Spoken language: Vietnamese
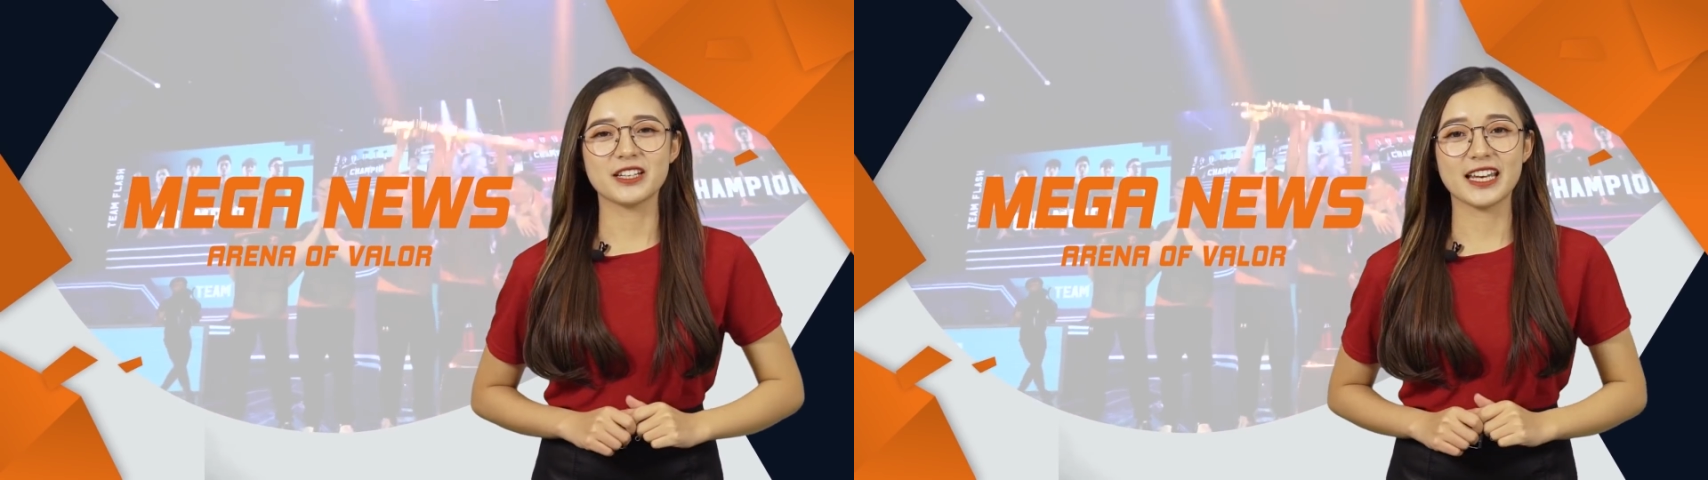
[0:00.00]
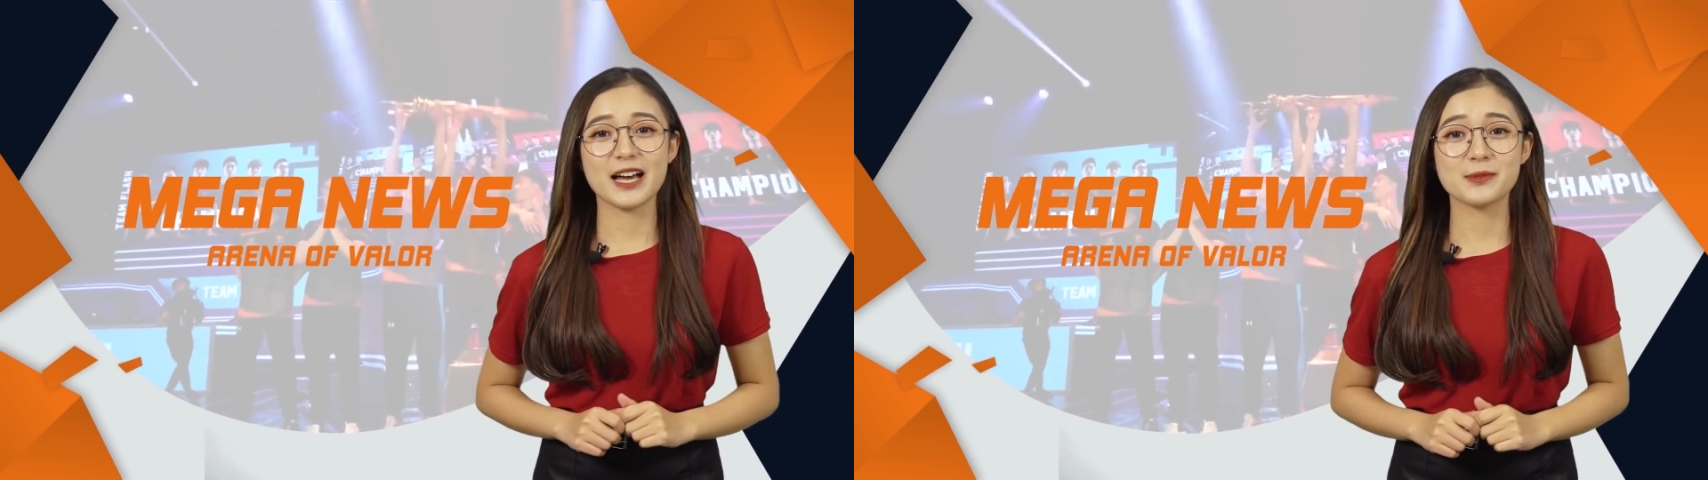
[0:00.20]

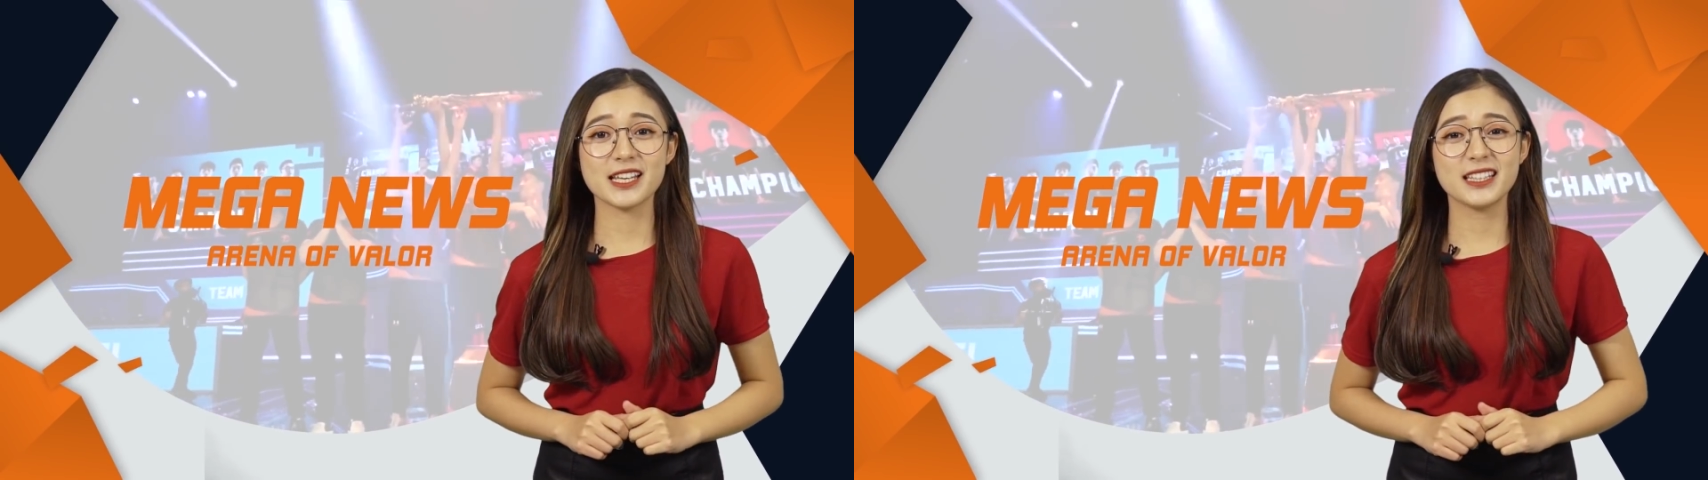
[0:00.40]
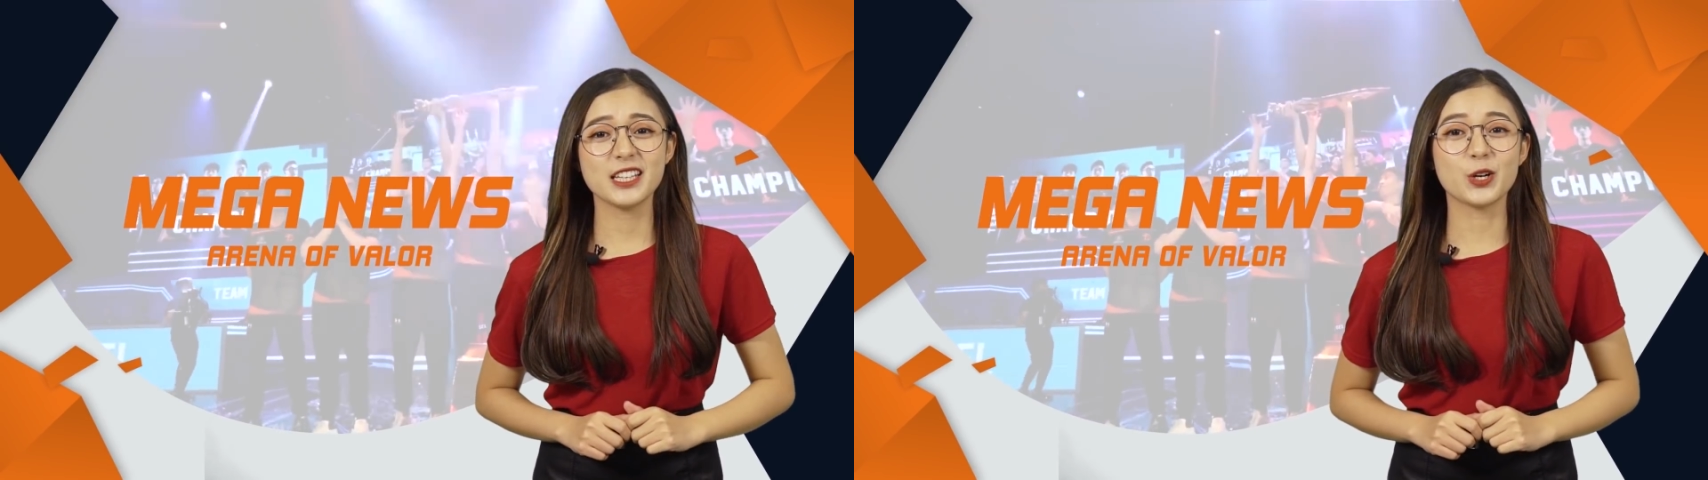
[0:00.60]
Việt Nam
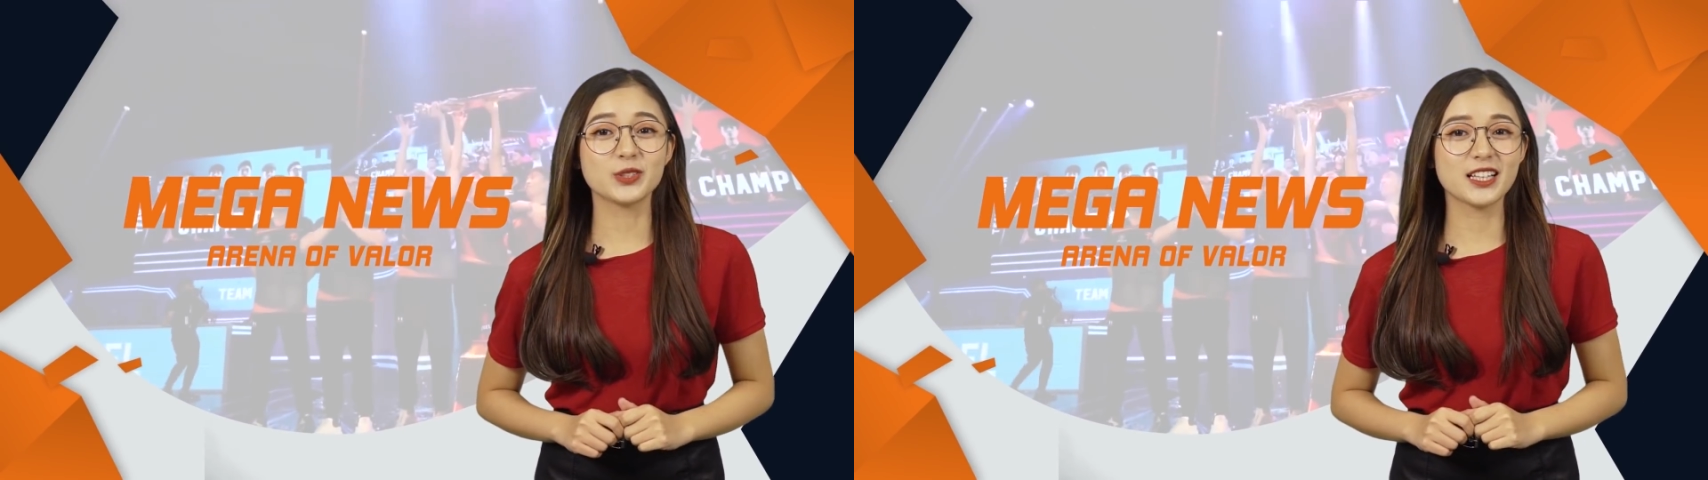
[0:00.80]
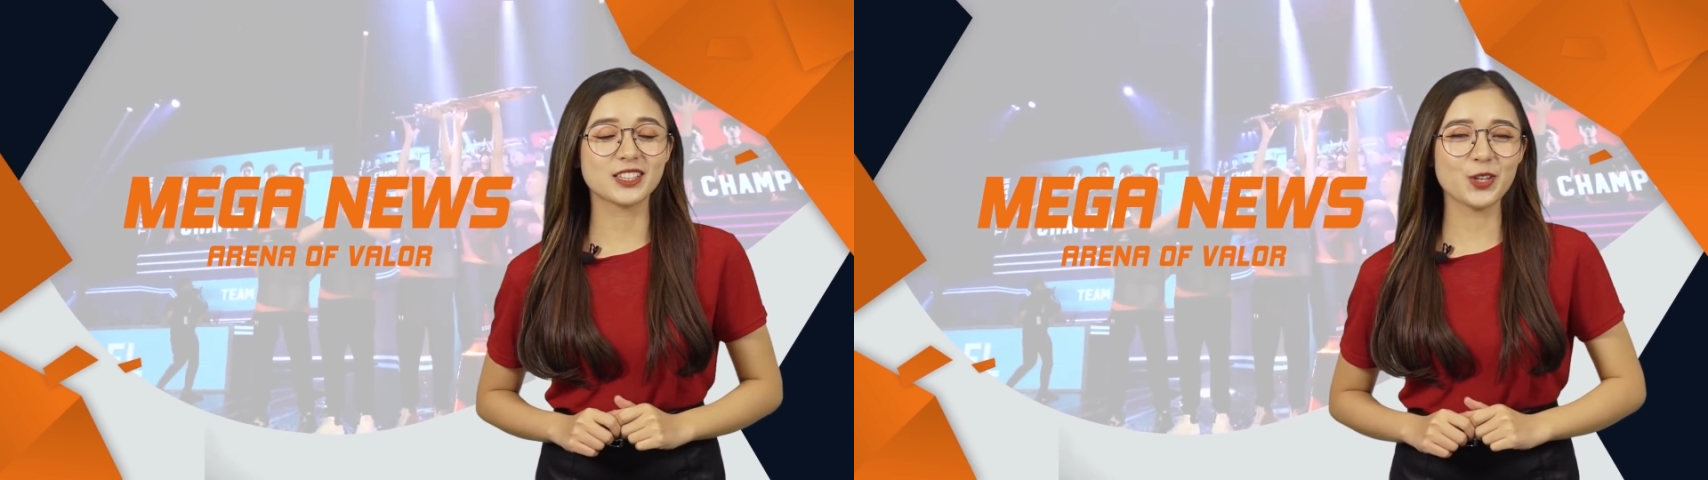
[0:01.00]
sẽ thi đấu thật